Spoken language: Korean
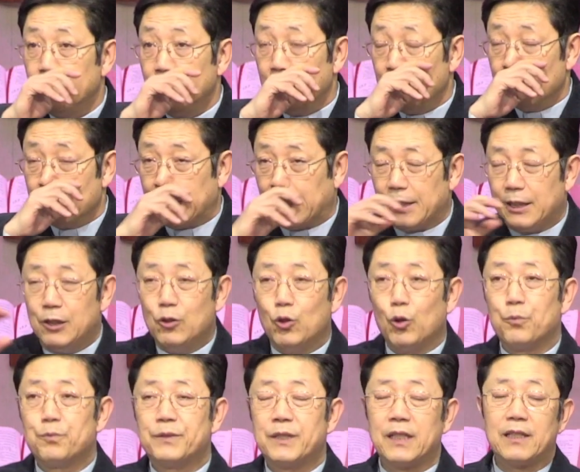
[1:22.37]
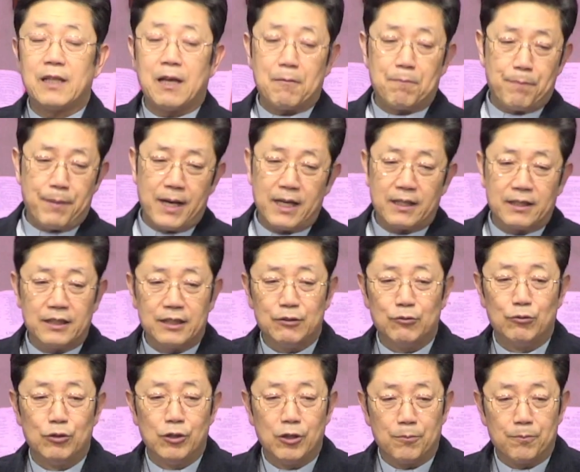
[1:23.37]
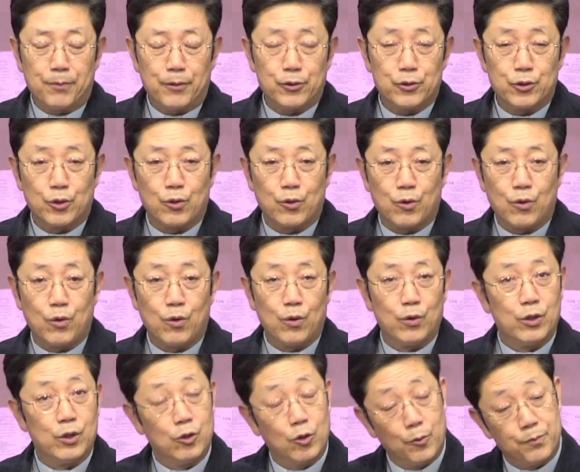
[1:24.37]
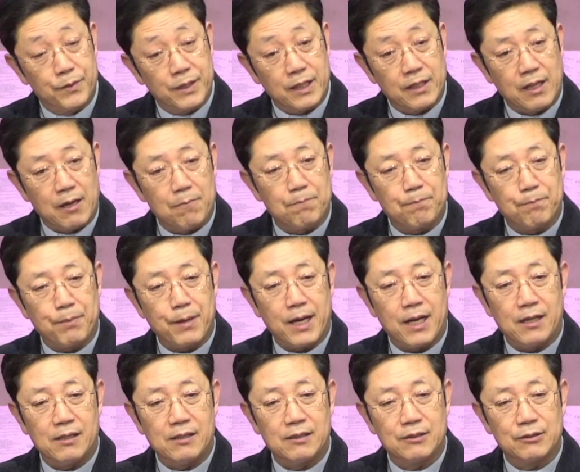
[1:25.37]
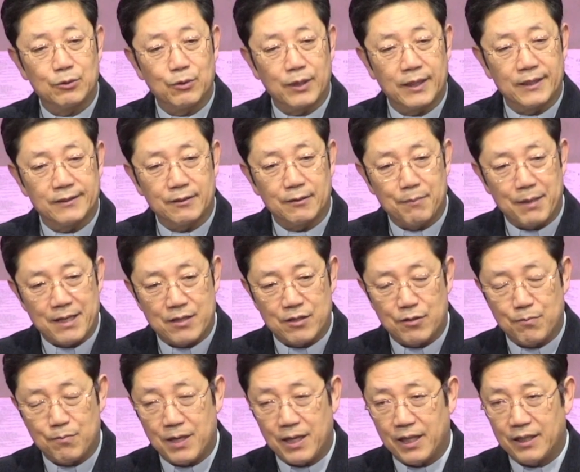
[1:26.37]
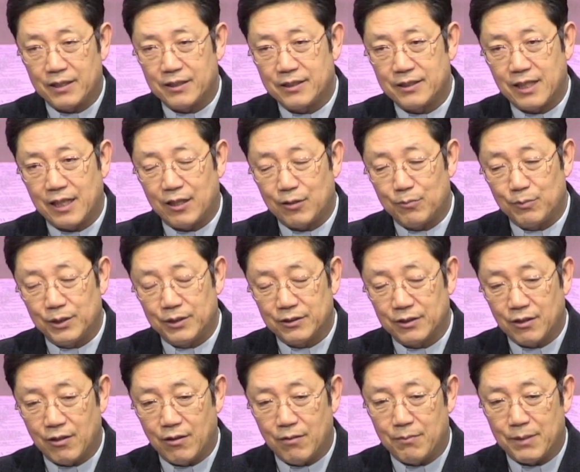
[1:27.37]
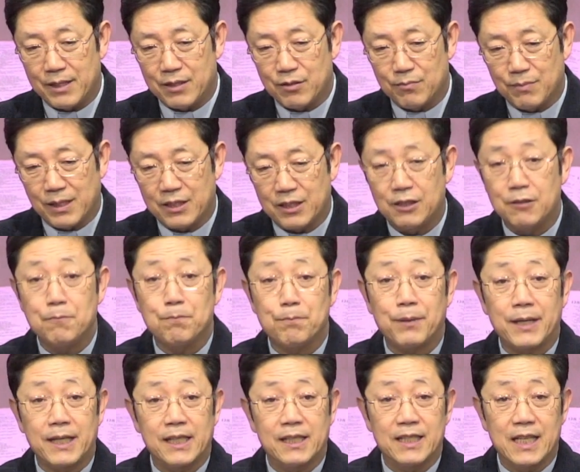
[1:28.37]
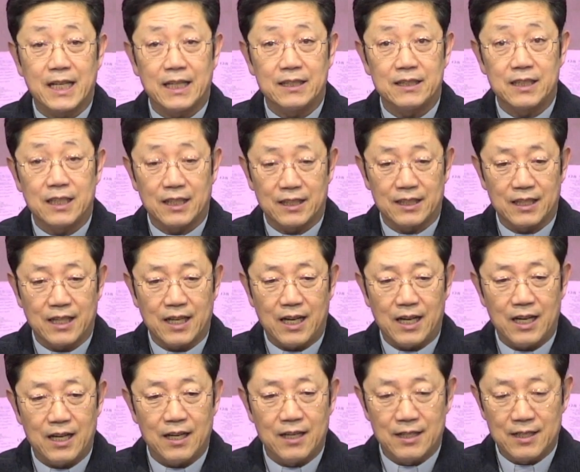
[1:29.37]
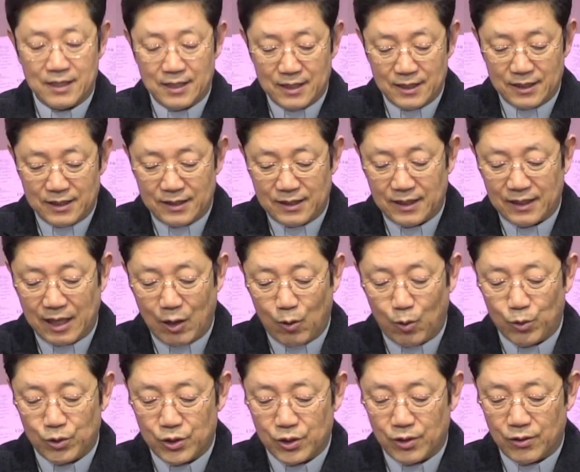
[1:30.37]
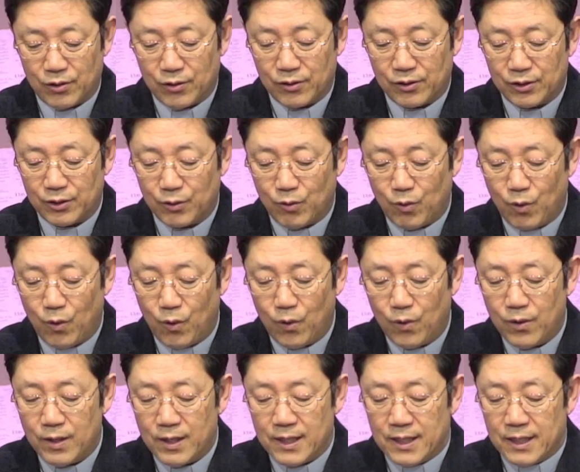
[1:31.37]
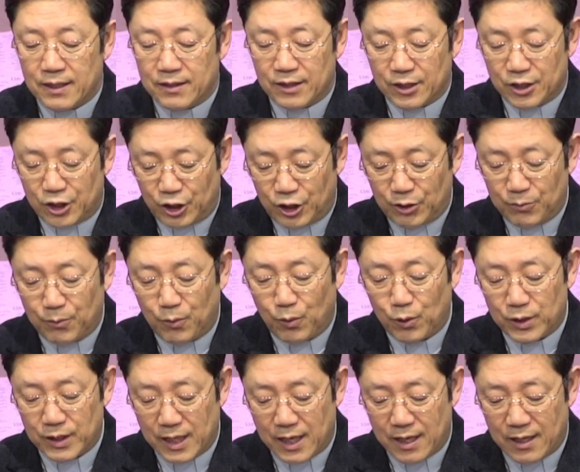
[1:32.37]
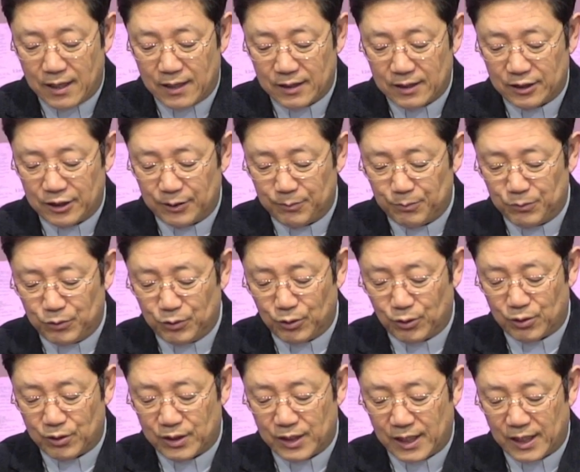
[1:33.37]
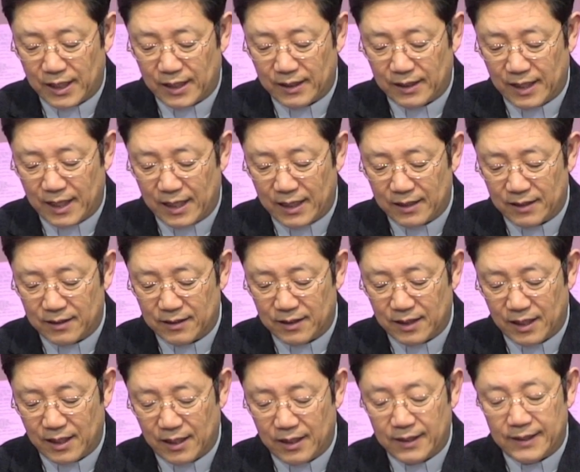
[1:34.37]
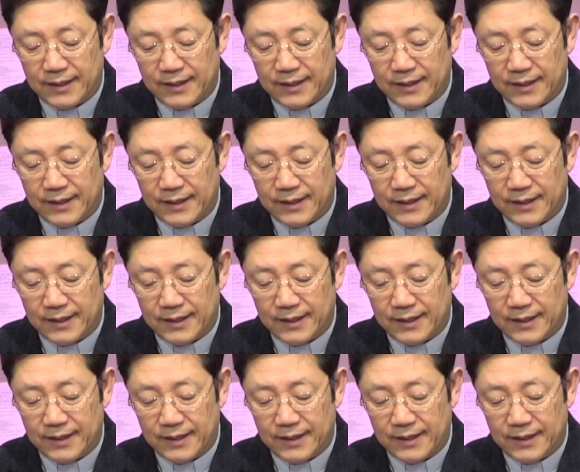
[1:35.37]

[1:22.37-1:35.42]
자, 일곱째 나팔이 울려 퍼졌고 일곱째 나팔 속에서 마지막에 치달으면서 마지막 심판에 대한 이야기가 이제 나오죠. 그리고 이제 십오 장, 십육 장에 대한 이제